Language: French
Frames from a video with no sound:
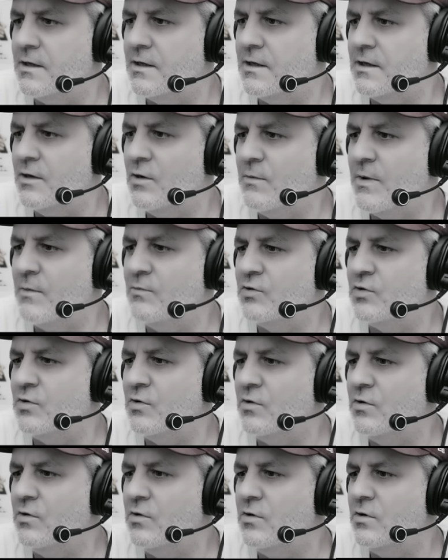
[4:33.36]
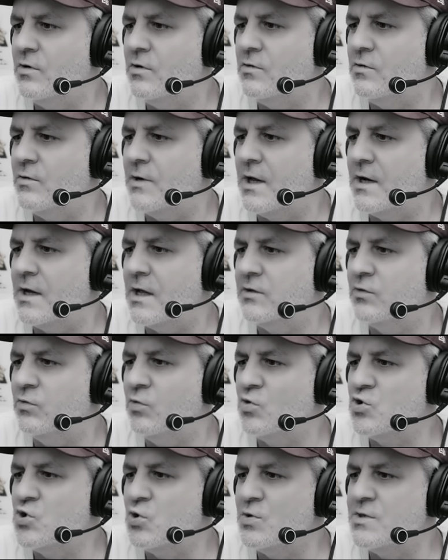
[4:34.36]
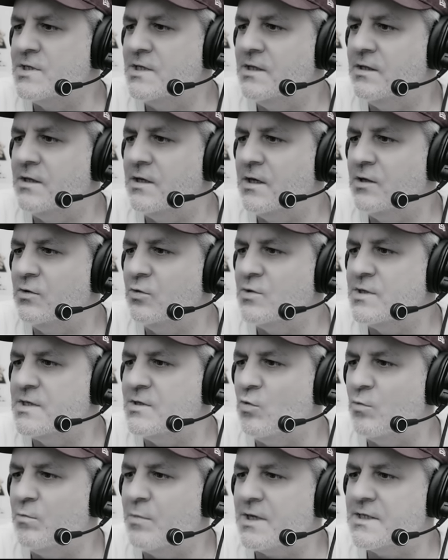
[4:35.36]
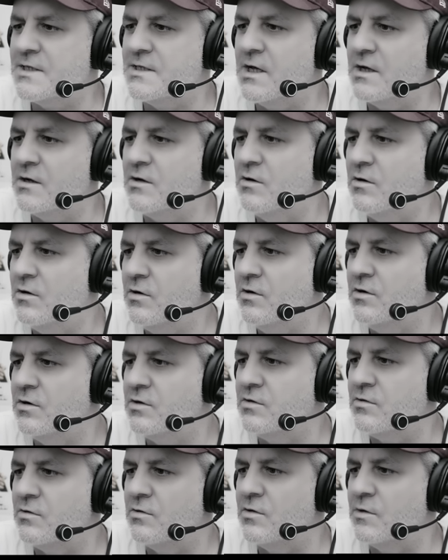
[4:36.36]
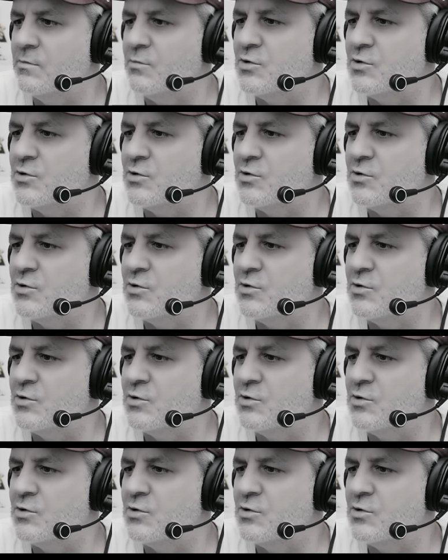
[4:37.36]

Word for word: et en même temps euh, voilà la dangerosité de si on perce la coque euh, il